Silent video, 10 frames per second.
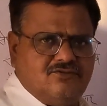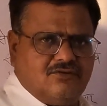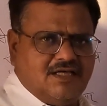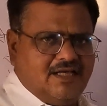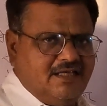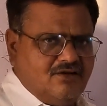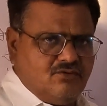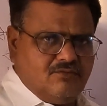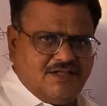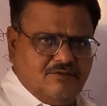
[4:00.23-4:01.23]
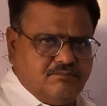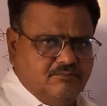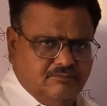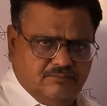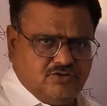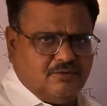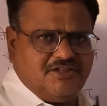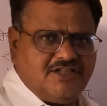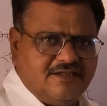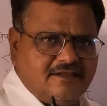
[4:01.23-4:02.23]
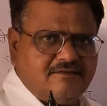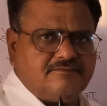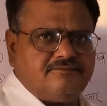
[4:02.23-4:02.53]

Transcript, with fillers: जो गहराई है वो मतलब सुफिशियंट है